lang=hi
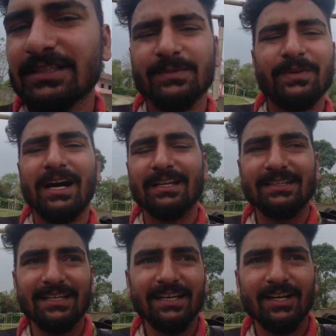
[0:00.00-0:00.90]
ये सब
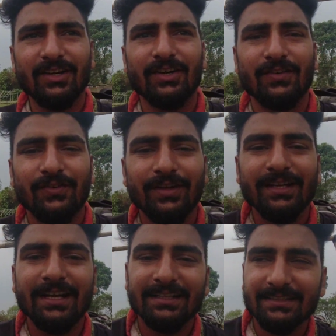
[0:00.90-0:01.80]
खाते हैं और
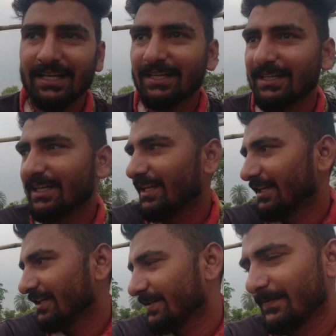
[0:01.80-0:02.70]
फिर यहाँ से आगे
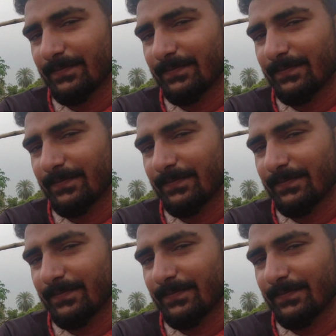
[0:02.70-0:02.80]
निकलेंगे